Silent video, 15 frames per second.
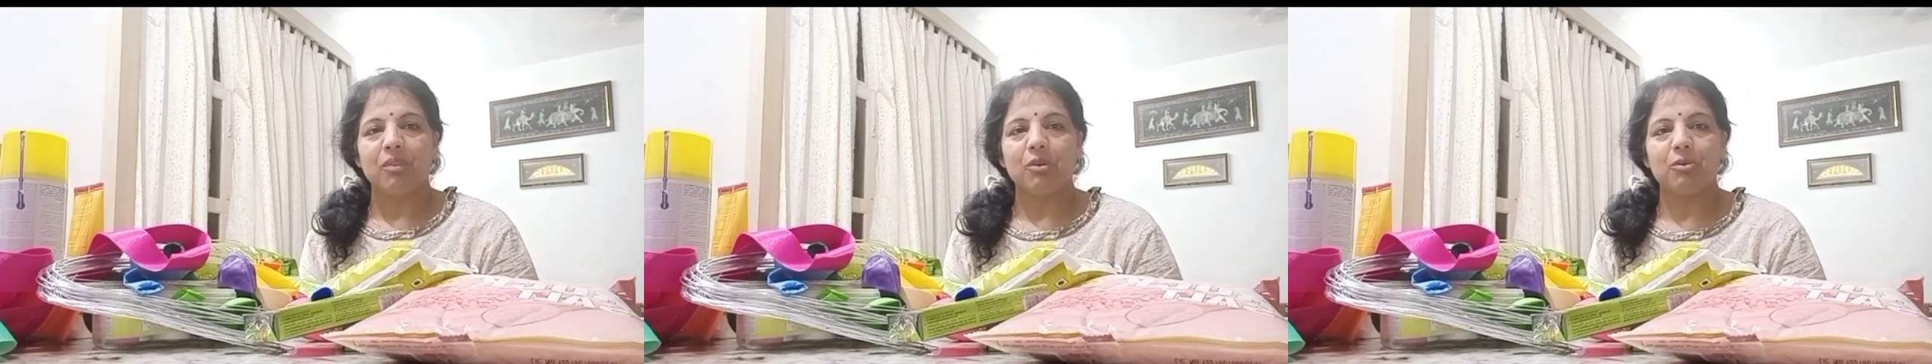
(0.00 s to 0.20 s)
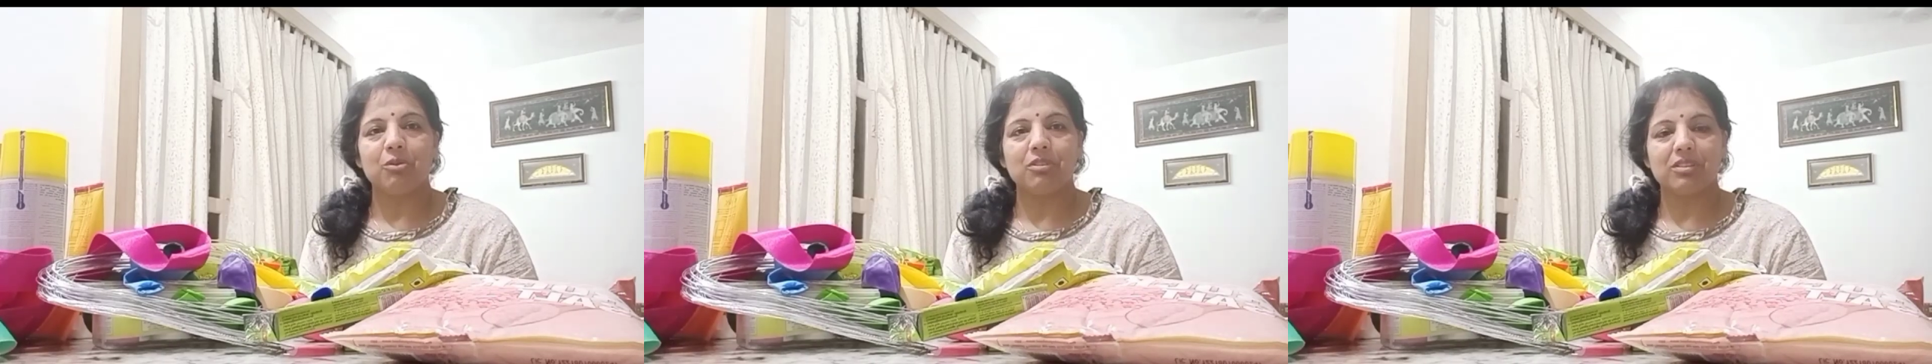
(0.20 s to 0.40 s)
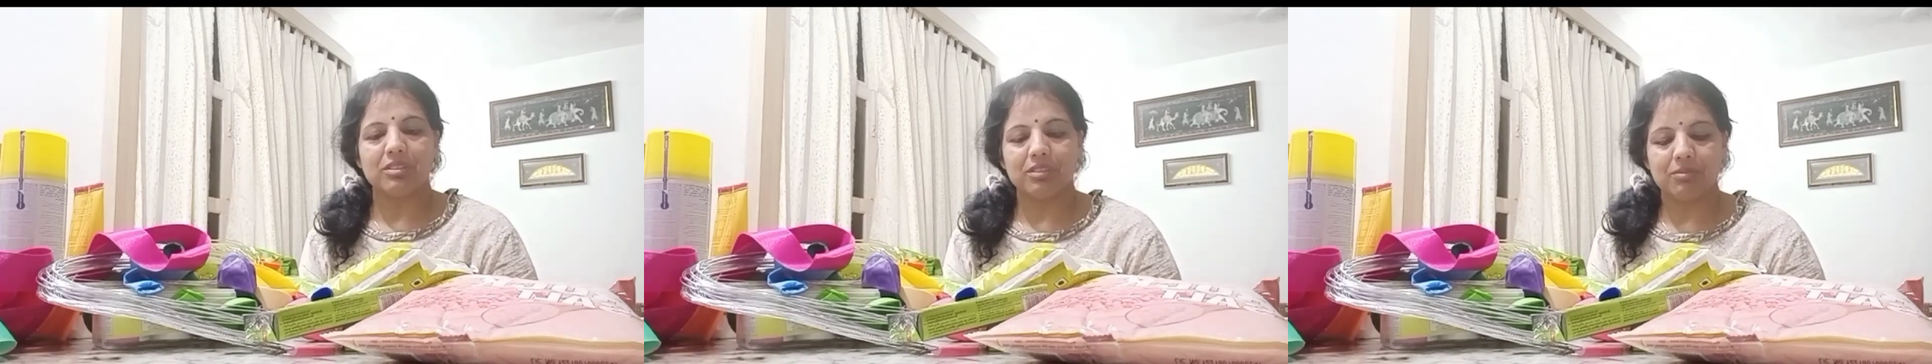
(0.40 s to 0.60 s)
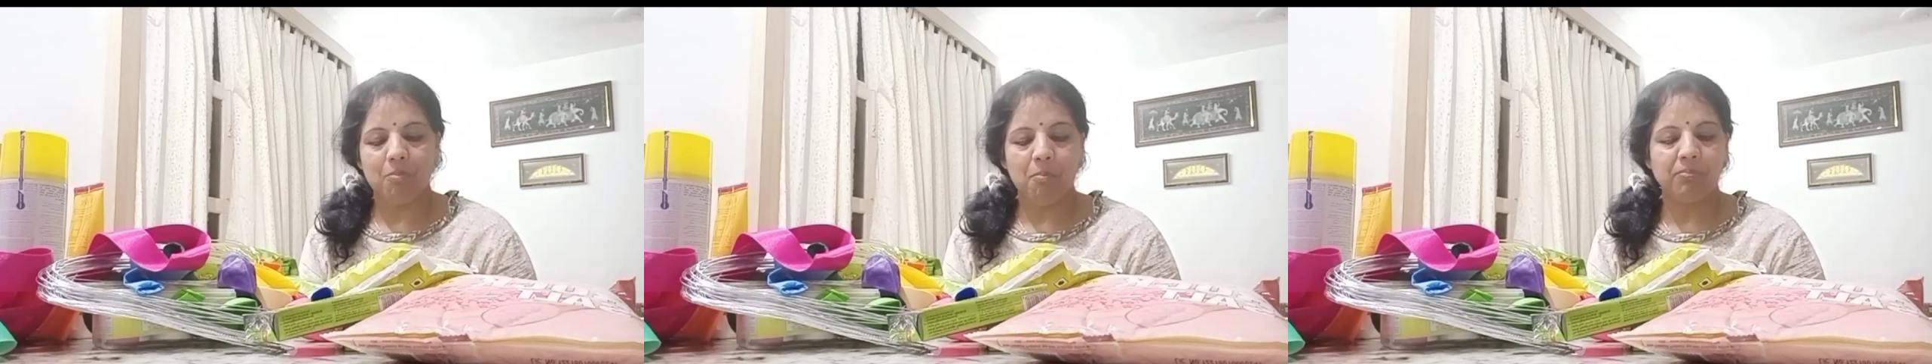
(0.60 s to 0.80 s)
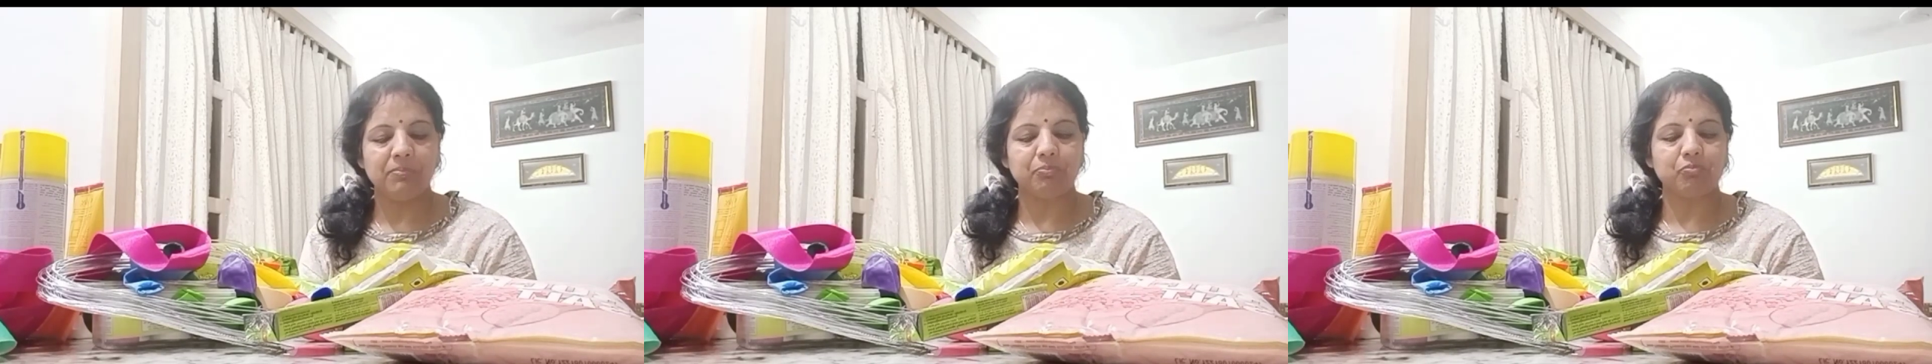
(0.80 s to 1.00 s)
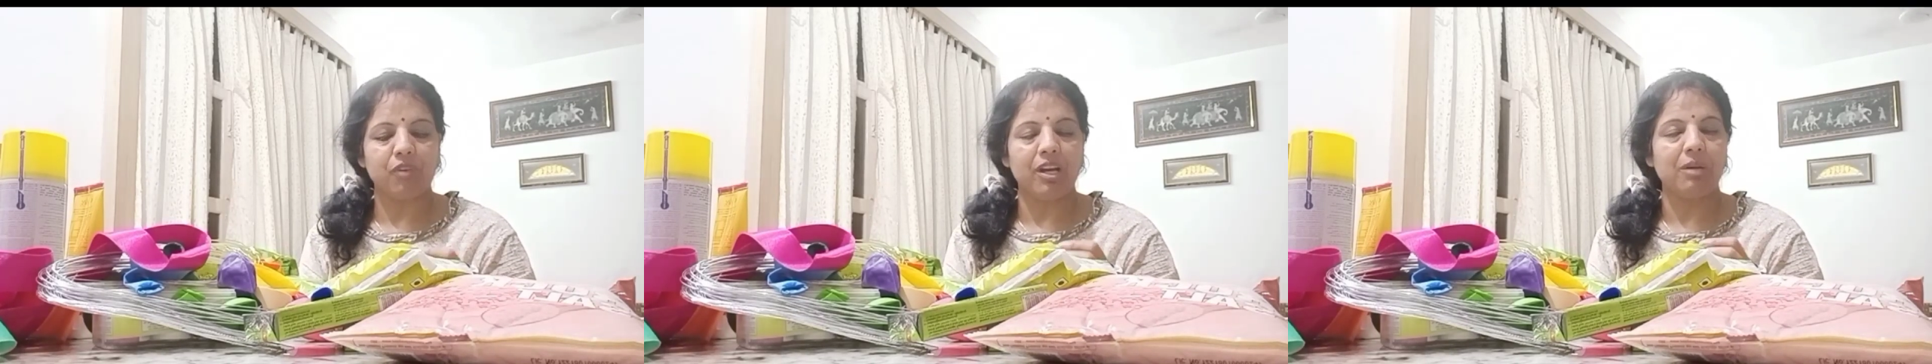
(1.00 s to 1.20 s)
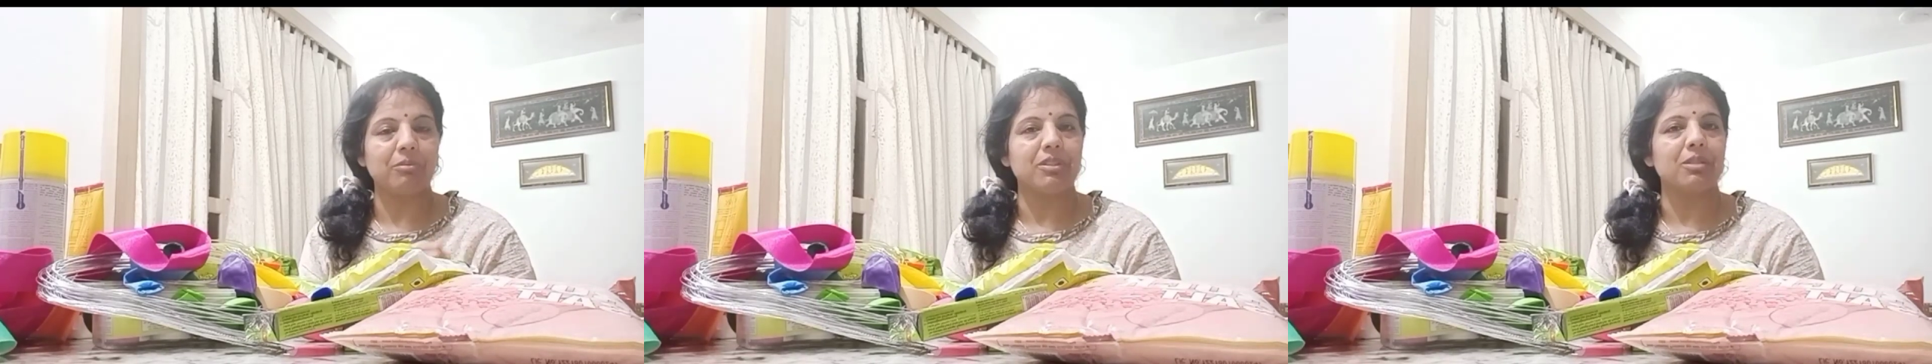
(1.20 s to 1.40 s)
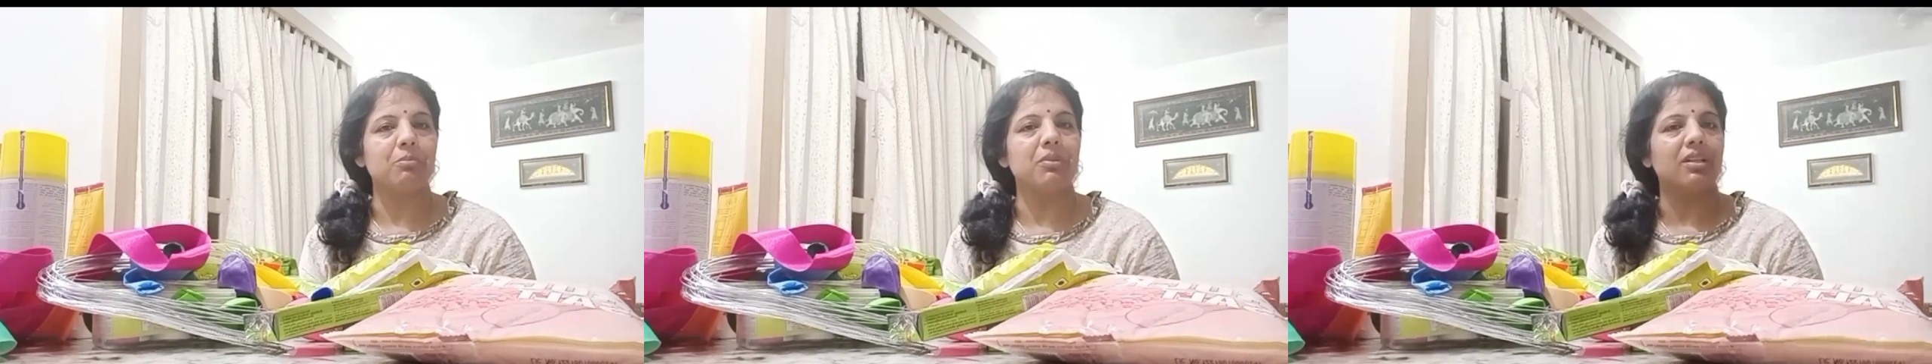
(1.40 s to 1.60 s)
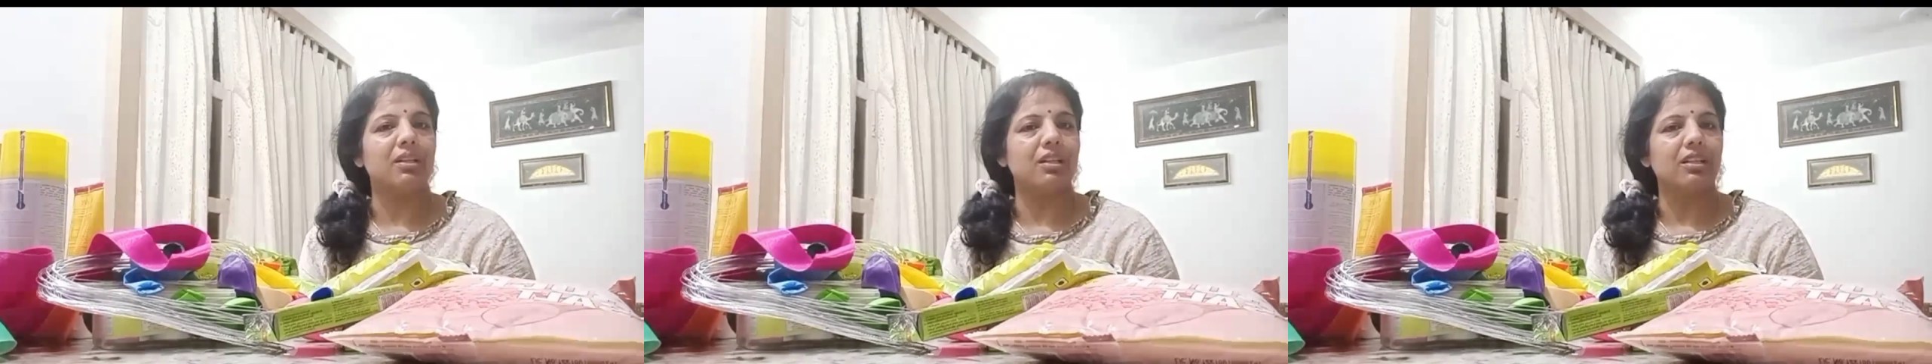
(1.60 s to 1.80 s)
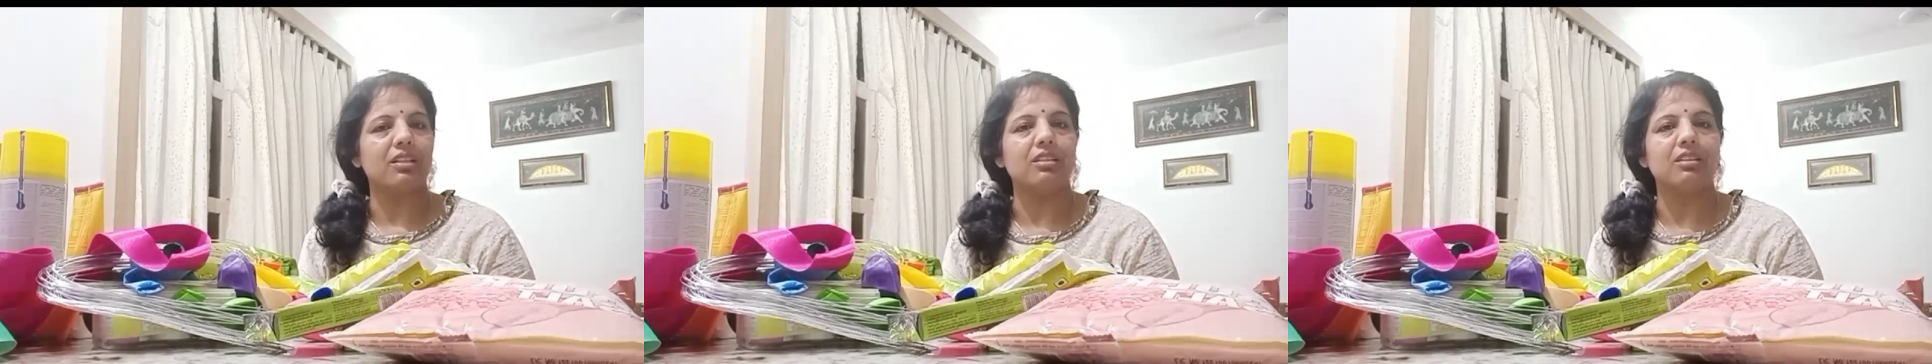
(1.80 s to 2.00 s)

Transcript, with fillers: और आपकी मीठे की